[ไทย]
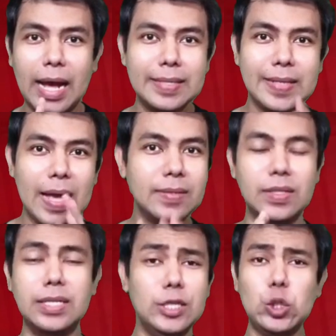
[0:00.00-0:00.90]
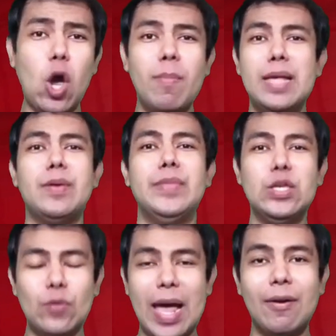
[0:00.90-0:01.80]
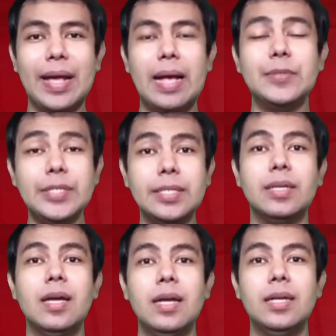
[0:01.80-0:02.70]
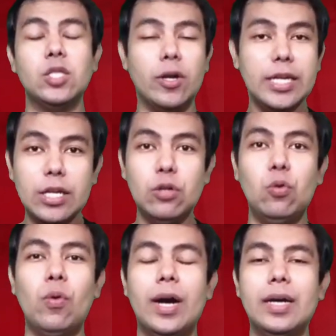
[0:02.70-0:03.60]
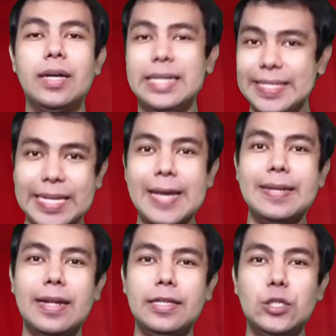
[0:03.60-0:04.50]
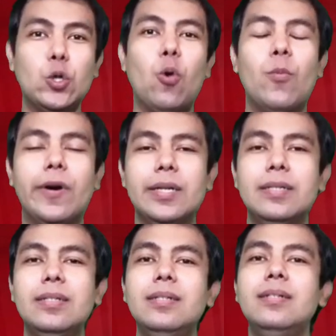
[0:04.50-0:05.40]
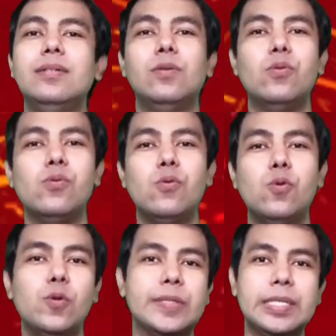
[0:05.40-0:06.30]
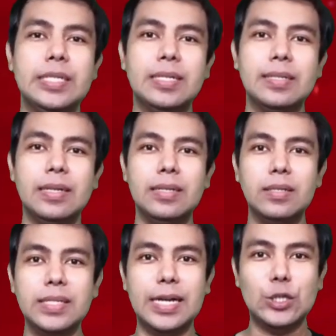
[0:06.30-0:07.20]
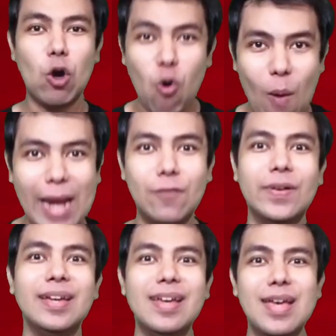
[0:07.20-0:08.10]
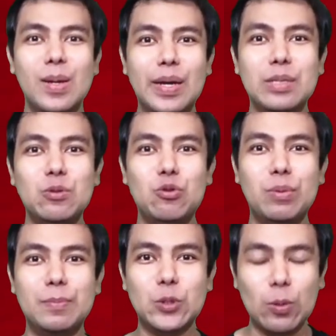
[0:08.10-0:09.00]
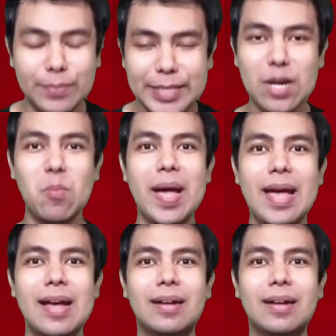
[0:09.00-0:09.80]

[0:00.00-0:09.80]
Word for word: แสงเสริมคือดินชอบอะไรแบบนี้อยู่แล้วนะครับ ซึ่งตอนที่เดนดูอ่ะในใจเนี่ยนะดินชมว่าเออโหเสือเสือเสือช่องวันเว้ยมันดูแบบสมจริงมาก